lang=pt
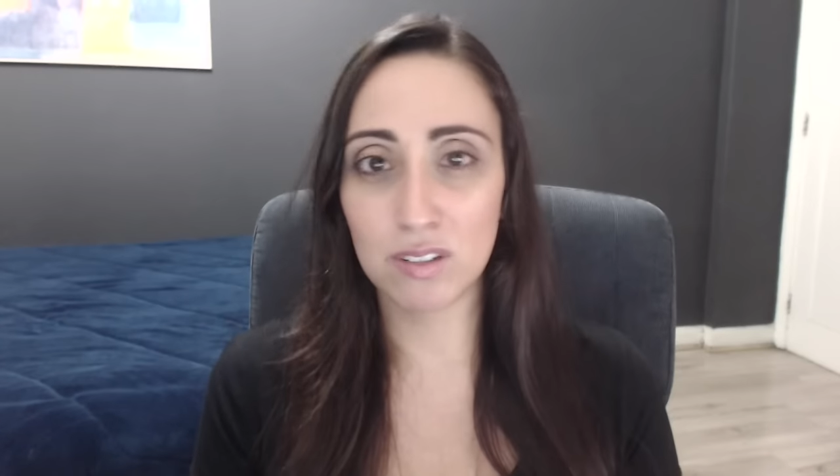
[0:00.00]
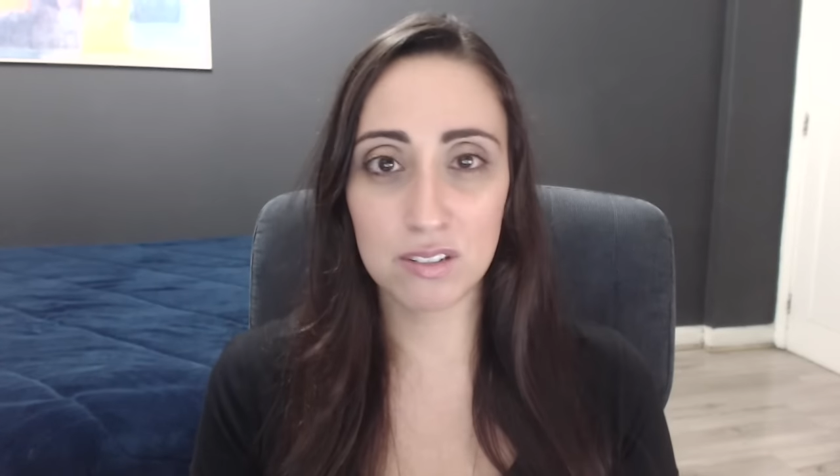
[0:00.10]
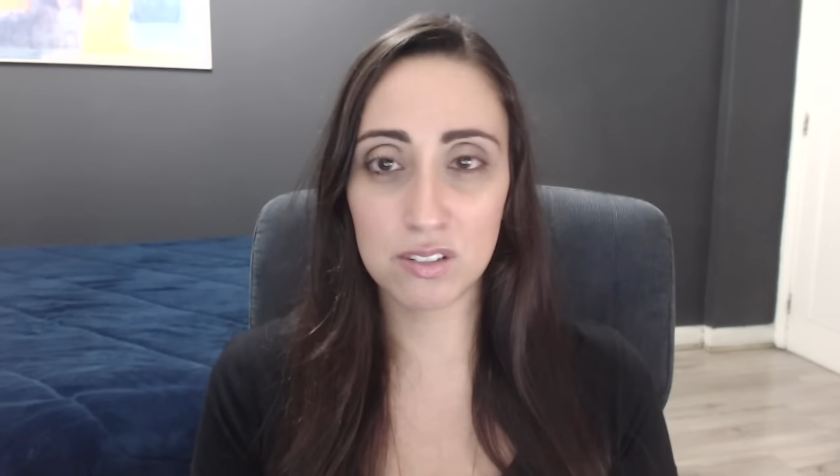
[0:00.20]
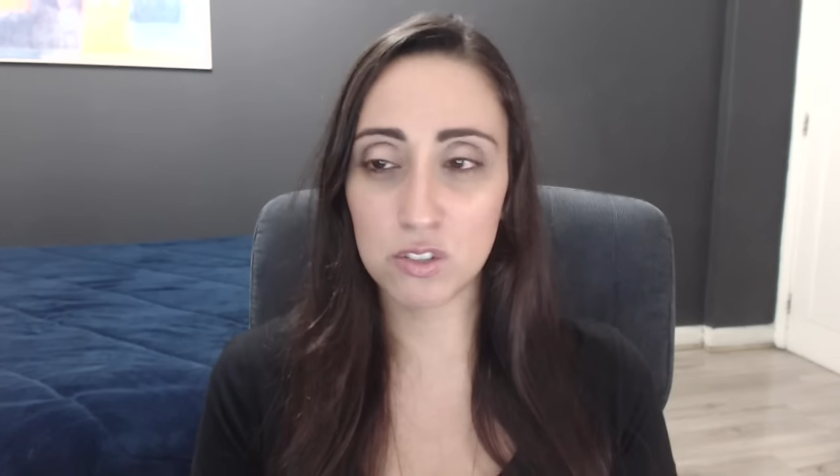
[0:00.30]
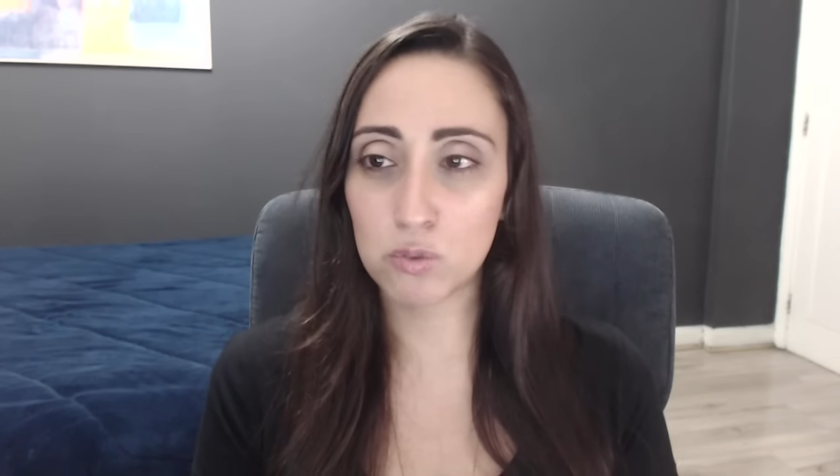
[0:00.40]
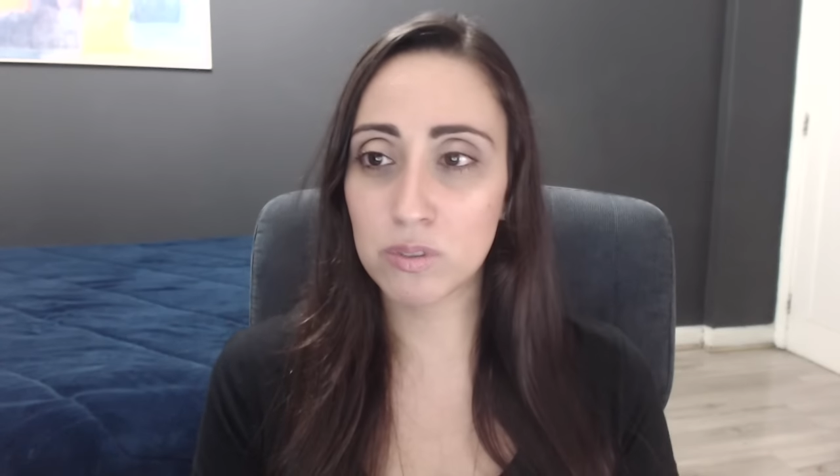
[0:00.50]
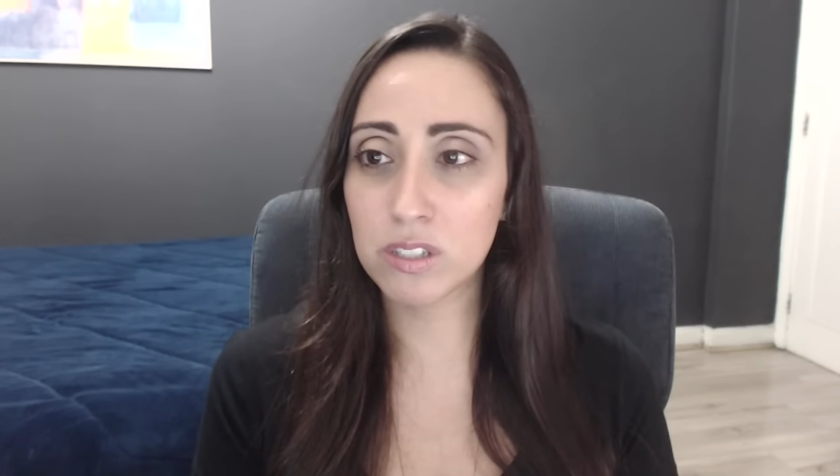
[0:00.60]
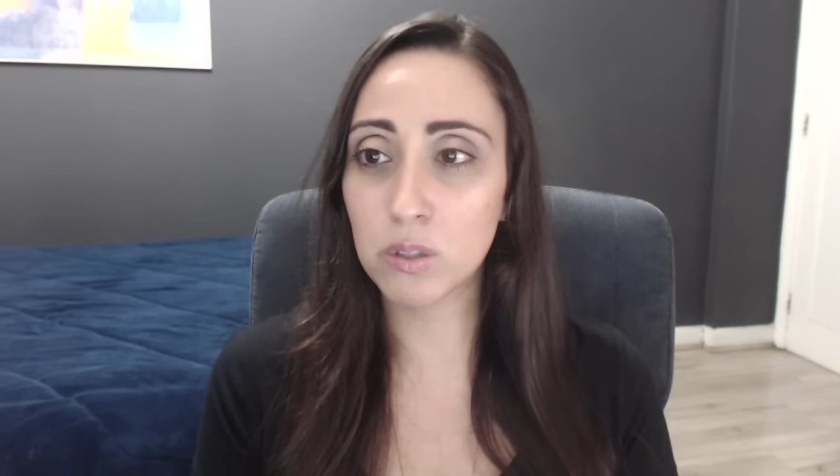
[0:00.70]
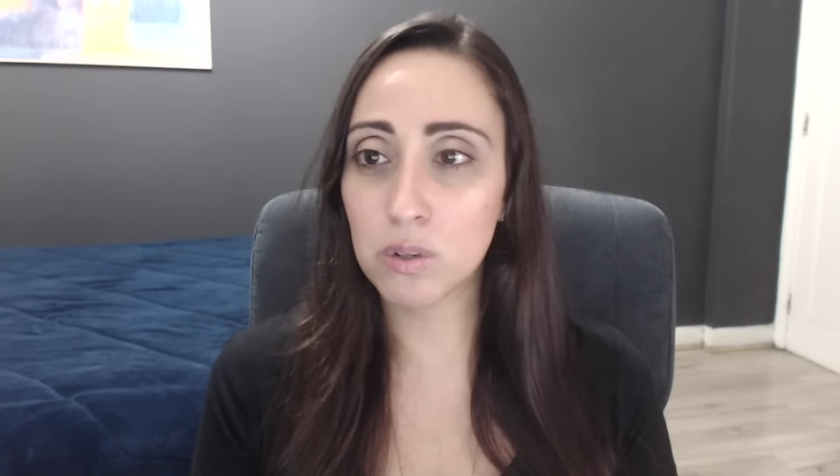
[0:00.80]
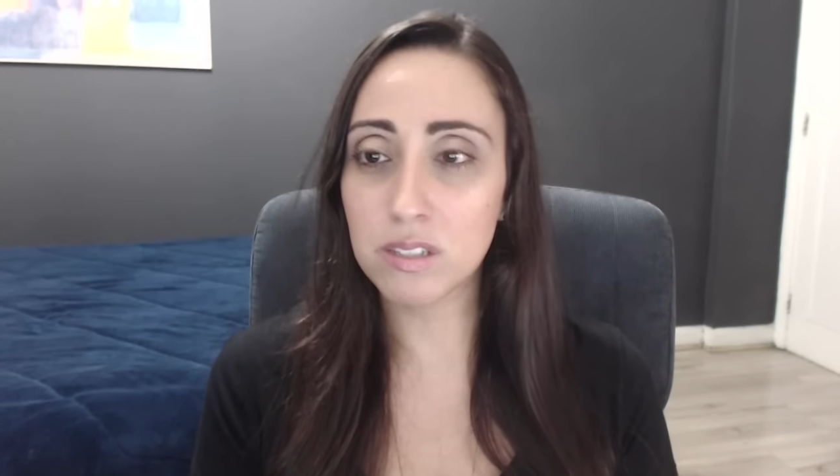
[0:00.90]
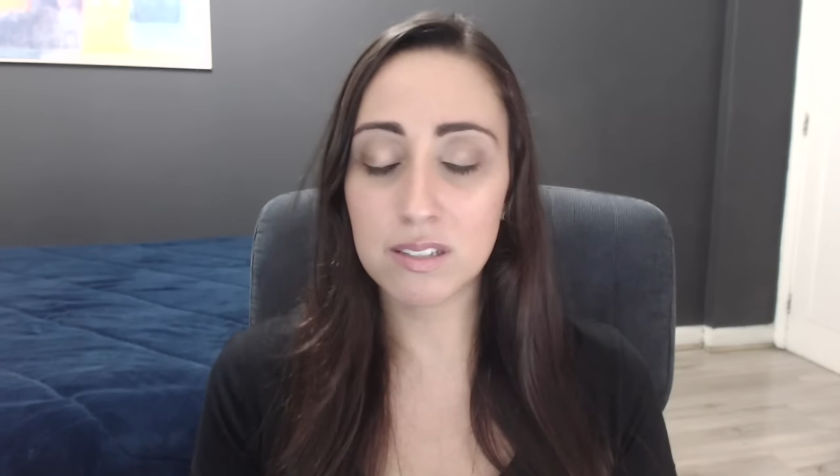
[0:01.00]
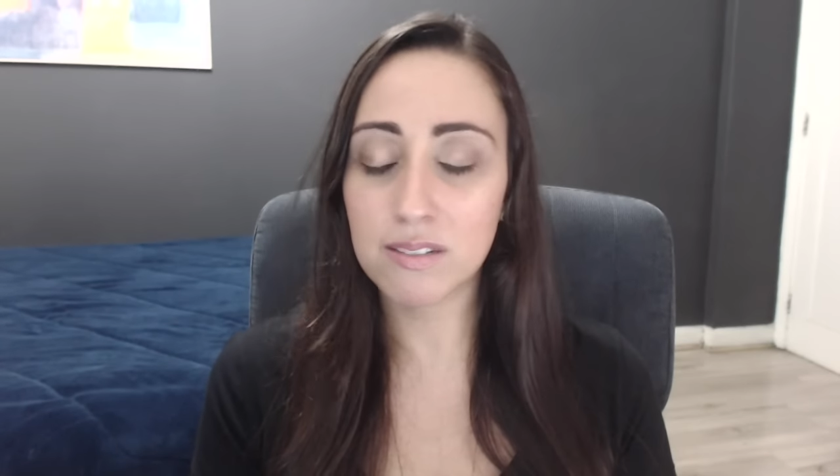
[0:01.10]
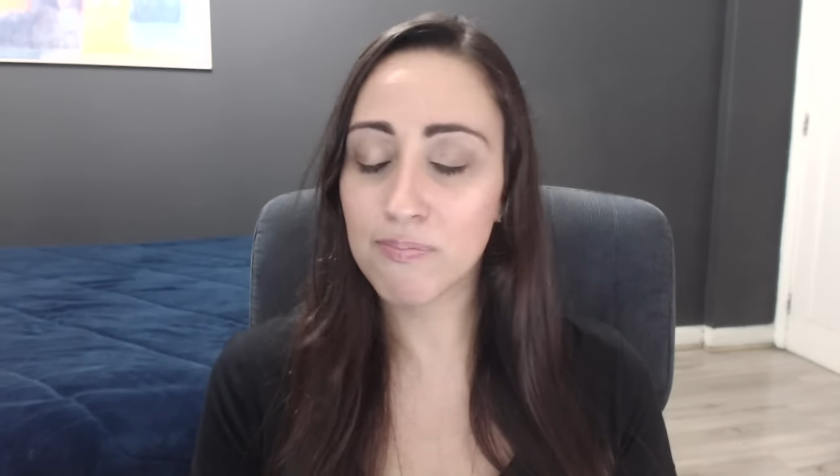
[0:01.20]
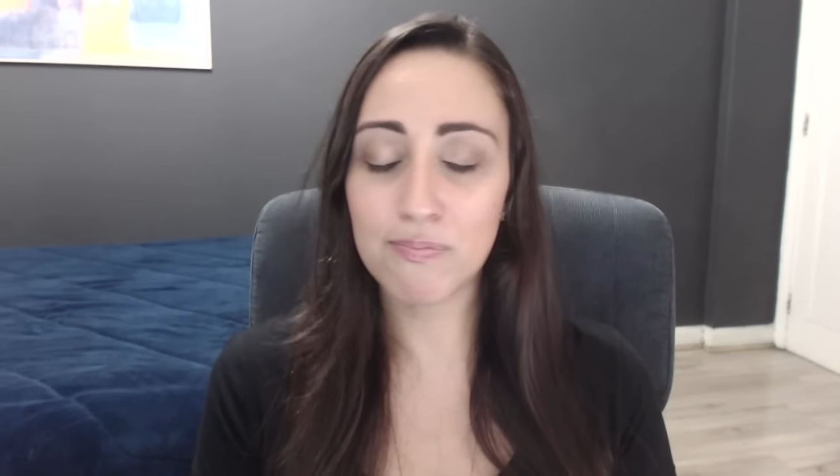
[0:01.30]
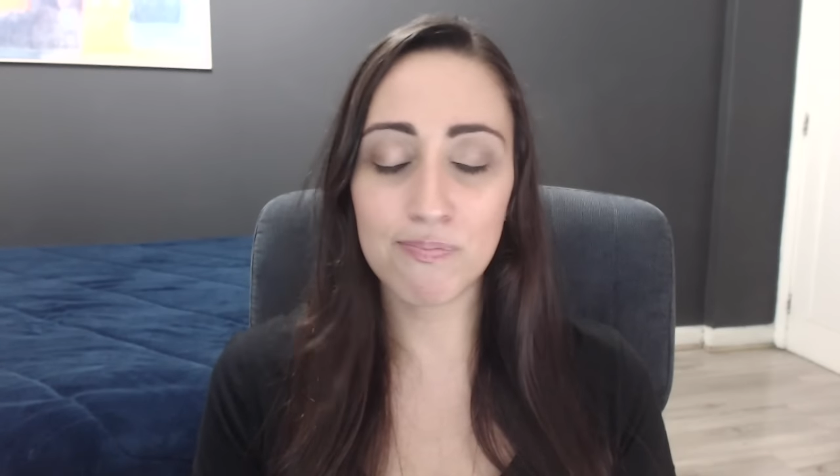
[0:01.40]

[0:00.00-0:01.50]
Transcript: Assassin's Creed 2,